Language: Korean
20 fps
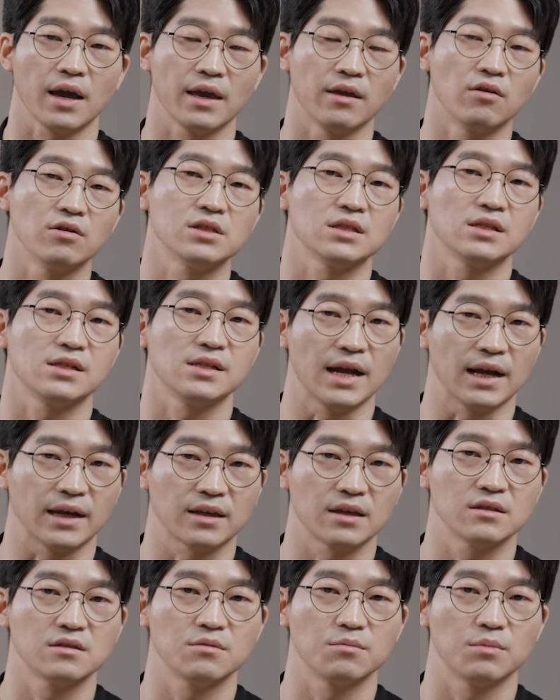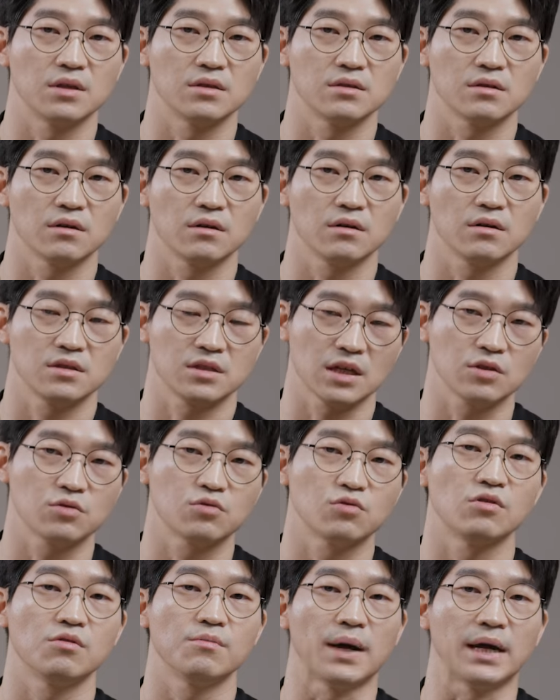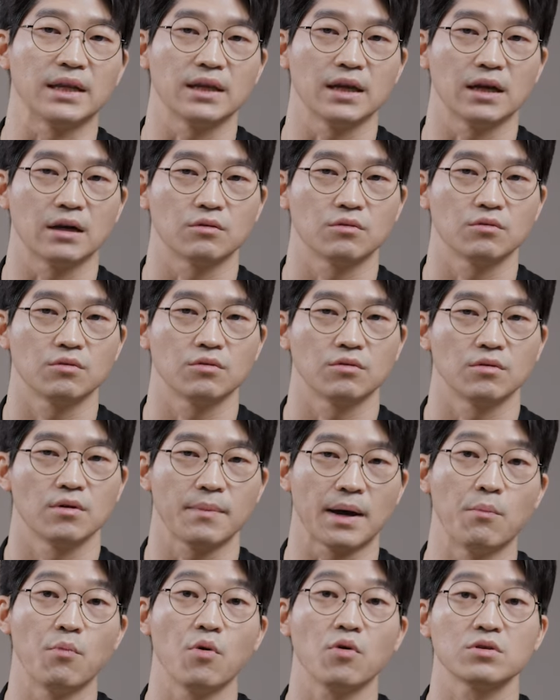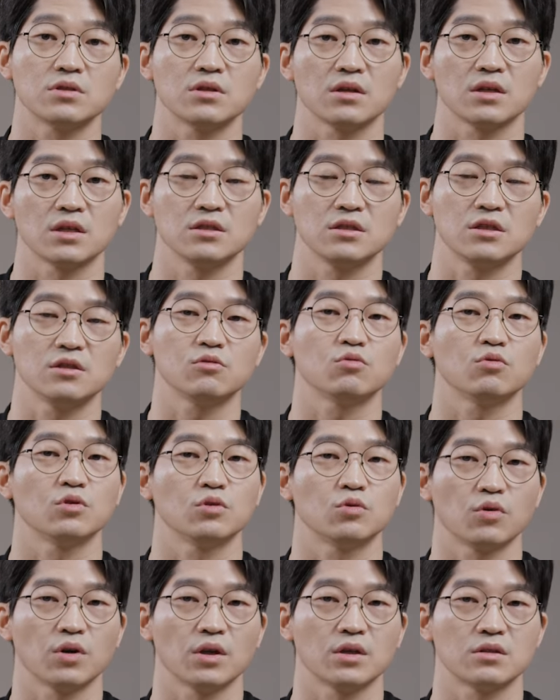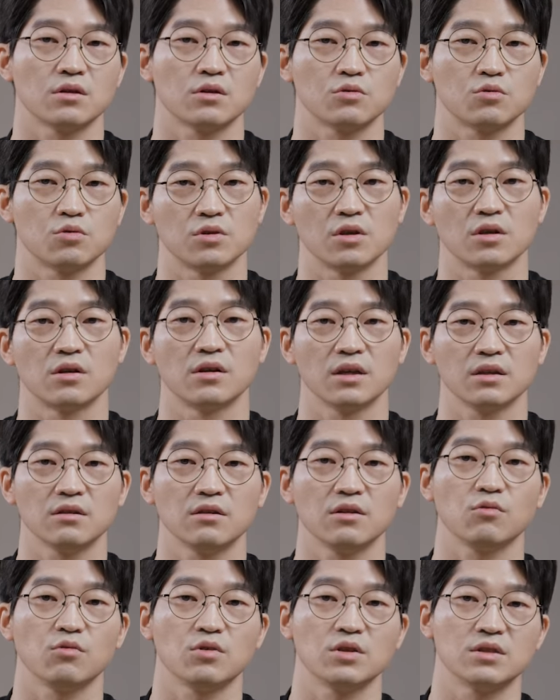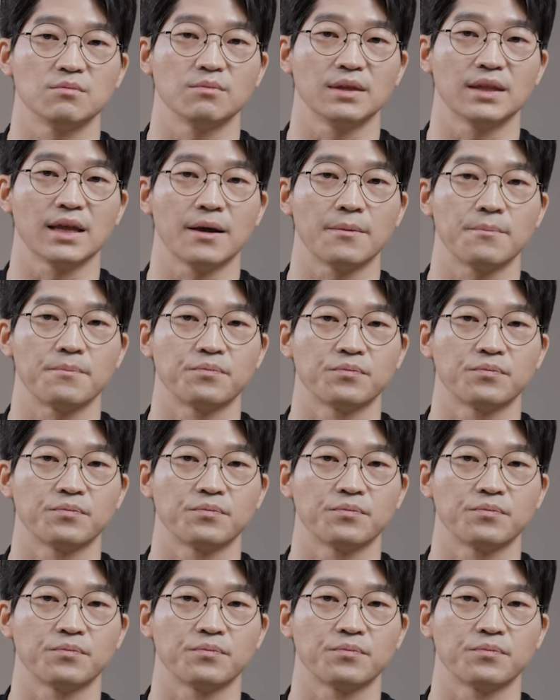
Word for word: 에너지를 약게 쓰면서 샷수를 많이 하고 반복적인 시술을 통해서 조절을 해드리고 있습니다.